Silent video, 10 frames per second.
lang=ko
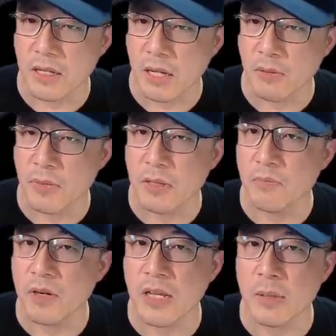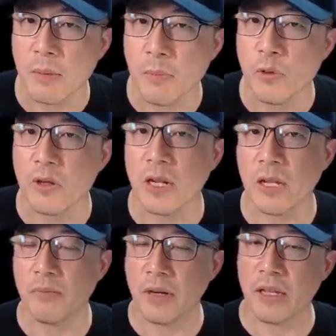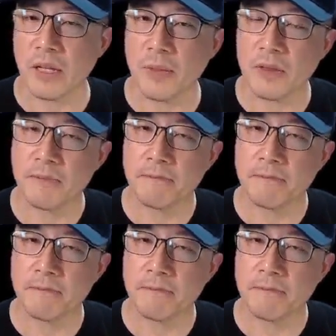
가보면은 플레이어만 보이려나? 플레이하면?